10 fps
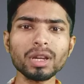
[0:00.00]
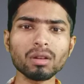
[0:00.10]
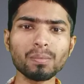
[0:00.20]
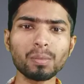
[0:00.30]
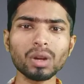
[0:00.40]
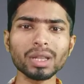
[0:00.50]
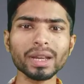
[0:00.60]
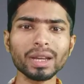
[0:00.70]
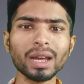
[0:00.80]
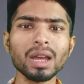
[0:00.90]
को पूरा
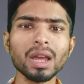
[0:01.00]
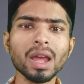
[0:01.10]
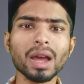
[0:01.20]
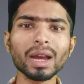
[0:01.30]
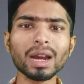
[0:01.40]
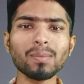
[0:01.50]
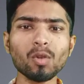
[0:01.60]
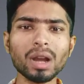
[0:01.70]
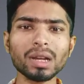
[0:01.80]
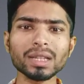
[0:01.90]
देखना अगर आप
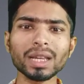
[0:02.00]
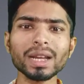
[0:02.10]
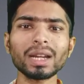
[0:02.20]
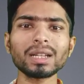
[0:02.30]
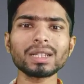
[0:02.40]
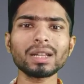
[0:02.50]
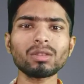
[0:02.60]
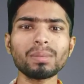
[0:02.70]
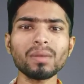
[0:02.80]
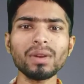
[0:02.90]
क्वालिटी सही करना चाहते
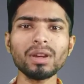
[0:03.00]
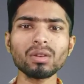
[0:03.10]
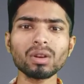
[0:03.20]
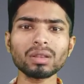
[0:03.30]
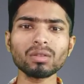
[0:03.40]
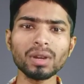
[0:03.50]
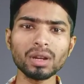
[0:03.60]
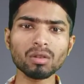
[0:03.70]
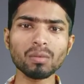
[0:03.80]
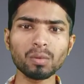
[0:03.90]
हो अपने वीडियो का तो
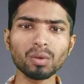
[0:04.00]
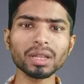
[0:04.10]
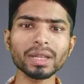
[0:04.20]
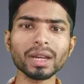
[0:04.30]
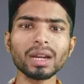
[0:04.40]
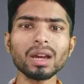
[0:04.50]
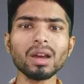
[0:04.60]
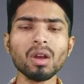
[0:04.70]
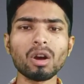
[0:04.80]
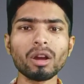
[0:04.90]
वीडियो को पूरा देखना
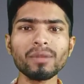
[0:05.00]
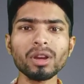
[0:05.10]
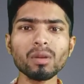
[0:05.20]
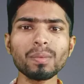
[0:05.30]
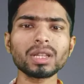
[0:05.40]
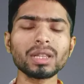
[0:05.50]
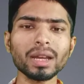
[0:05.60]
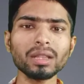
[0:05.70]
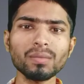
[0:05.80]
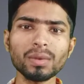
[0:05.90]
और वीडियो पसंद
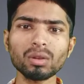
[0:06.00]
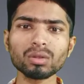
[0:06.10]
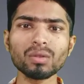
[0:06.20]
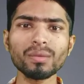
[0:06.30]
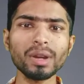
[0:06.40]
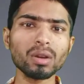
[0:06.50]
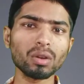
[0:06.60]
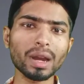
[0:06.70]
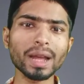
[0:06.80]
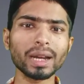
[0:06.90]
आए तो दोस्तों वीडियो को
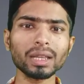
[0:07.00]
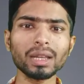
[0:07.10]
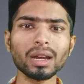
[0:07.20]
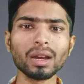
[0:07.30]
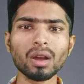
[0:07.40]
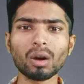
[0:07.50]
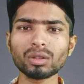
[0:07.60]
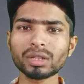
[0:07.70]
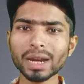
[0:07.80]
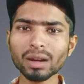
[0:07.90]
लाइक कर देना और
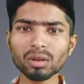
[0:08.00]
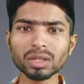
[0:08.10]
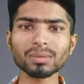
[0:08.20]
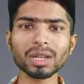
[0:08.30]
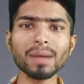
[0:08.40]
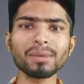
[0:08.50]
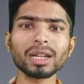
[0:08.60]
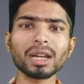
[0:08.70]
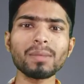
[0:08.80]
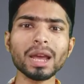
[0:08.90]
चैनल को सब्सक्राइब
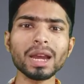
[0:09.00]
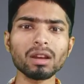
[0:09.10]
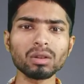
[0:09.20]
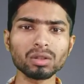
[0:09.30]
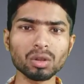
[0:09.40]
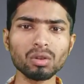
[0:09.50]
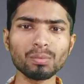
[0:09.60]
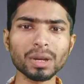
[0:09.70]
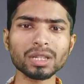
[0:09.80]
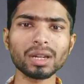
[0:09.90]
करके बेलाइकन को जरूर
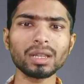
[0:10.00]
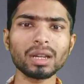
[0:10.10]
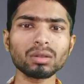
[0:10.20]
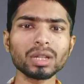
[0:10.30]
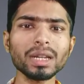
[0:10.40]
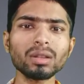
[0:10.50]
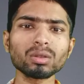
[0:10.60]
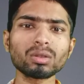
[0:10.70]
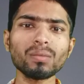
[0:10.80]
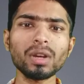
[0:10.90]
प्रेस कर देना तो चलिए
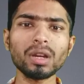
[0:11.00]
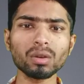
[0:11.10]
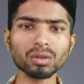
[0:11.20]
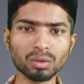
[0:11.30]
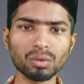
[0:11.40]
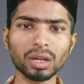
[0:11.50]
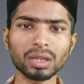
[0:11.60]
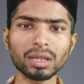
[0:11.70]
दोस्तों वीडियो को शुरू करते